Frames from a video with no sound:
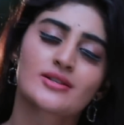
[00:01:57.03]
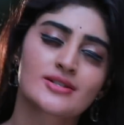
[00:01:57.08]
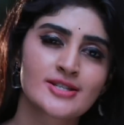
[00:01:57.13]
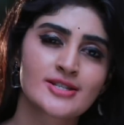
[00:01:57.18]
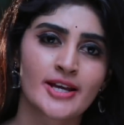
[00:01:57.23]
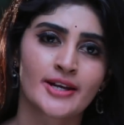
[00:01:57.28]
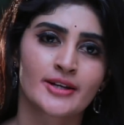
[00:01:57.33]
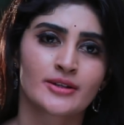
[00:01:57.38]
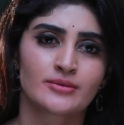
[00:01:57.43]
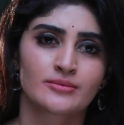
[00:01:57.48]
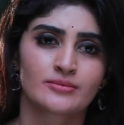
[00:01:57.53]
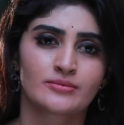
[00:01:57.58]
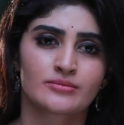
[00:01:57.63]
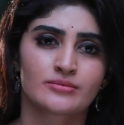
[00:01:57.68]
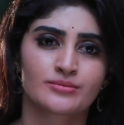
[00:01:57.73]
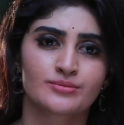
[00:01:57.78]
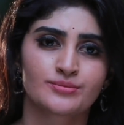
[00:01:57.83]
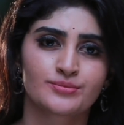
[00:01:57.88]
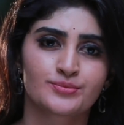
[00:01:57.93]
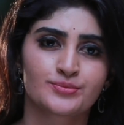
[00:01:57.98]
சரி
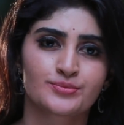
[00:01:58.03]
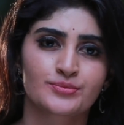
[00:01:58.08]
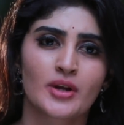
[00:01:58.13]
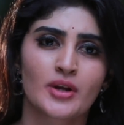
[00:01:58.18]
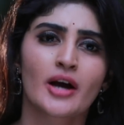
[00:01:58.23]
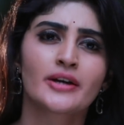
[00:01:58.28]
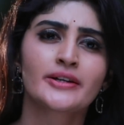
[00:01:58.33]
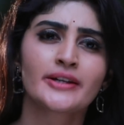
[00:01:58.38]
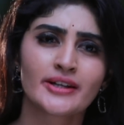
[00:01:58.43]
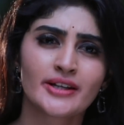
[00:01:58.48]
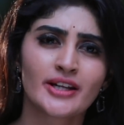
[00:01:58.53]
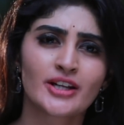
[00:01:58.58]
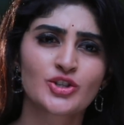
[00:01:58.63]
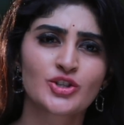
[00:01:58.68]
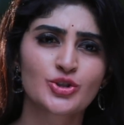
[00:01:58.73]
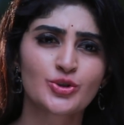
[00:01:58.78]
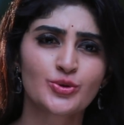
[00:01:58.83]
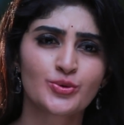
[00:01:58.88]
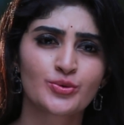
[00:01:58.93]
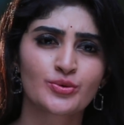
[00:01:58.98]
ஆனா என்ன
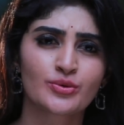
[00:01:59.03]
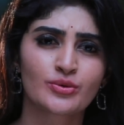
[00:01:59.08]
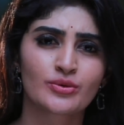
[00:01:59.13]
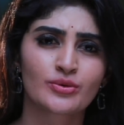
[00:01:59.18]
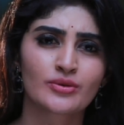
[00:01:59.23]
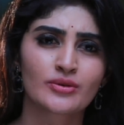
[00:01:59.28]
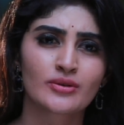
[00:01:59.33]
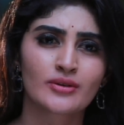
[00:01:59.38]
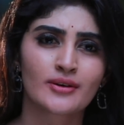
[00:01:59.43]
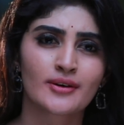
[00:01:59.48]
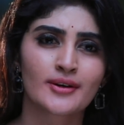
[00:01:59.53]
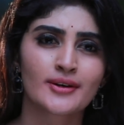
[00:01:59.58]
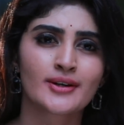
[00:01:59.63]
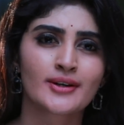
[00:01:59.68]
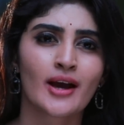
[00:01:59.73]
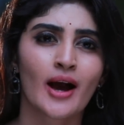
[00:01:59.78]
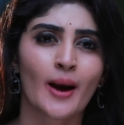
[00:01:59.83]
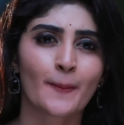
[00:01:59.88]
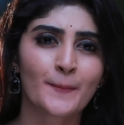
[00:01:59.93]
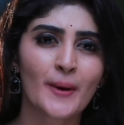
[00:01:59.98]
ஆச்சு
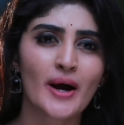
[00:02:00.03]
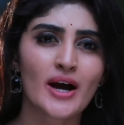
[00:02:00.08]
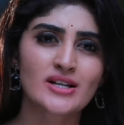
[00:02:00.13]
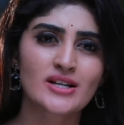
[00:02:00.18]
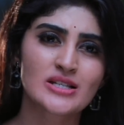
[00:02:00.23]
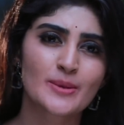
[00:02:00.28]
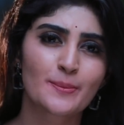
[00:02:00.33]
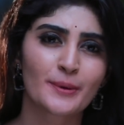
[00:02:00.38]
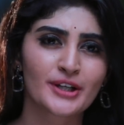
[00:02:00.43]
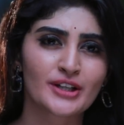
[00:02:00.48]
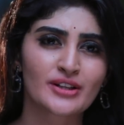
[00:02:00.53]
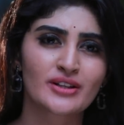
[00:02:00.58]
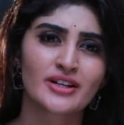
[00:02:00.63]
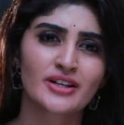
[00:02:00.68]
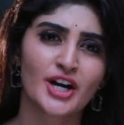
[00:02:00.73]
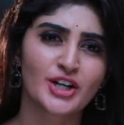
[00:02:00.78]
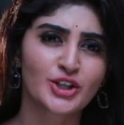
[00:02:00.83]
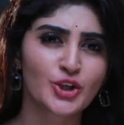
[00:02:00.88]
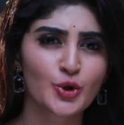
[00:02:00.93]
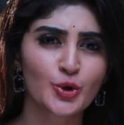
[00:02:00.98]
என் அப்பா ஆசைப்பட்டது நடக்க